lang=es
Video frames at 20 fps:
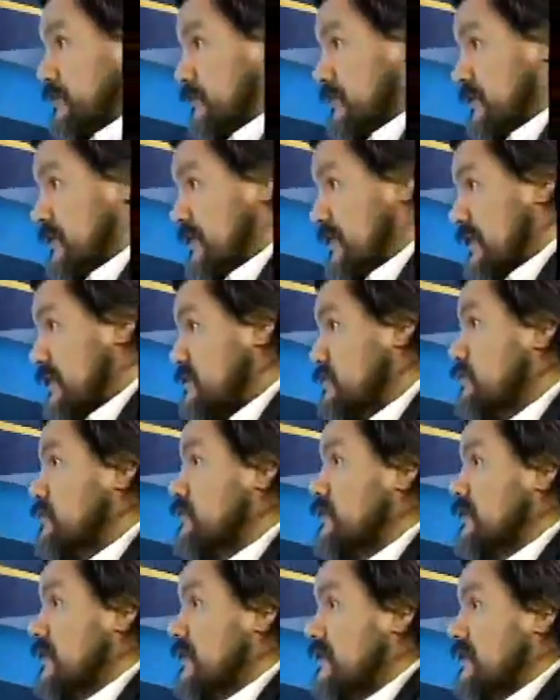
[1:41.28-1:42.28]
en la
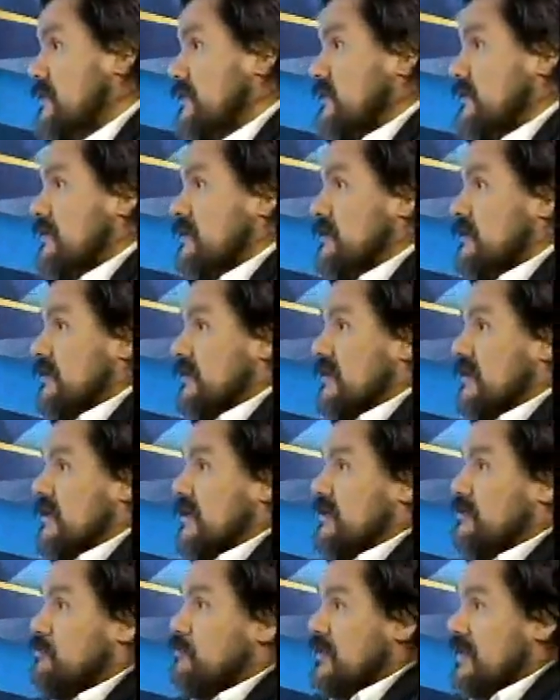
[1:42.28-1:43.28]
zona, qué
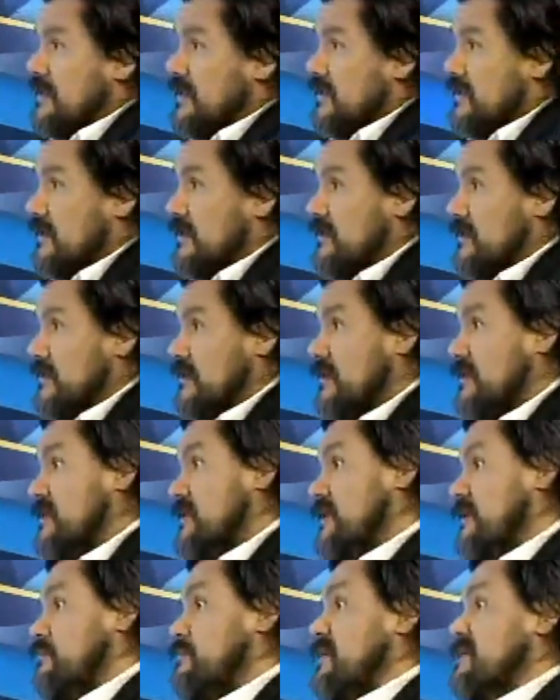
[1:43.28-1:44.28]
implican, qué
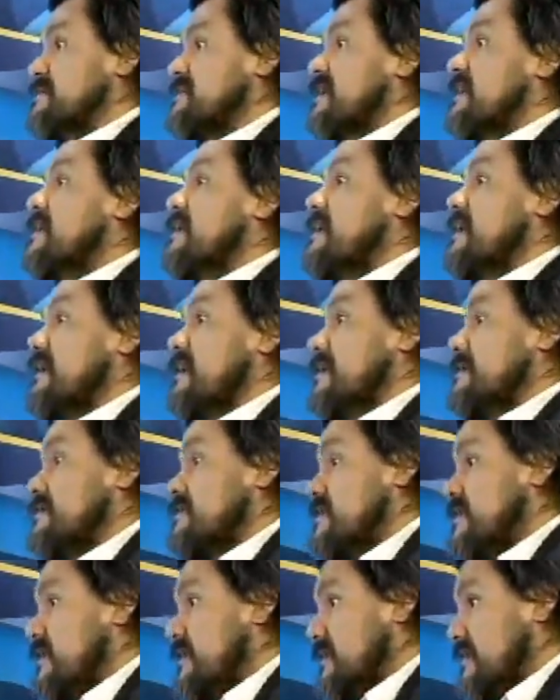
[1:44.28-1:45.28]
pasaría
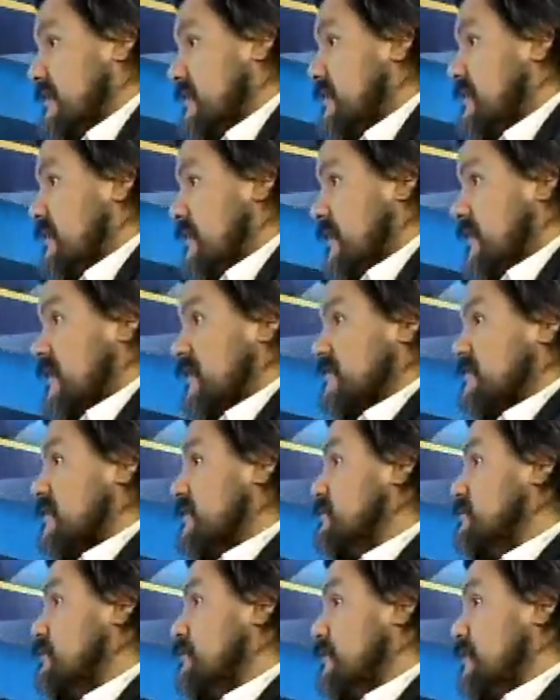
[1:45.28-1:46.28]
si en esta
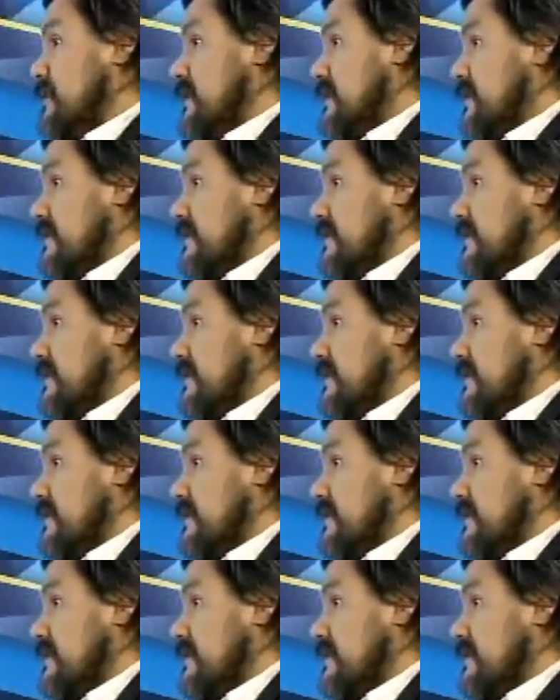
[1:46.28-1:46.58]
zona